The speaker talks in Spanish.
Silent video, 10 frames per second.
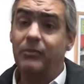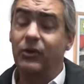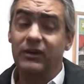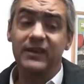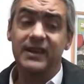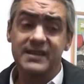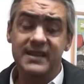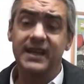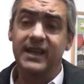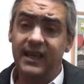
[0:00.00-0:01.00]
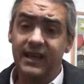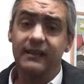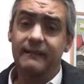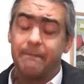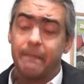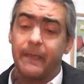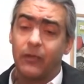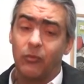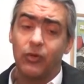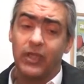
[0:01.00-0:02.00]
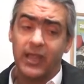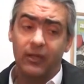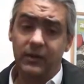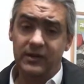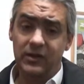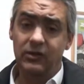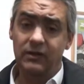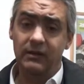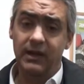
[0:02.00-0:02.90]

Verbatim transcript: porque fíjense que cómo es la cuestión.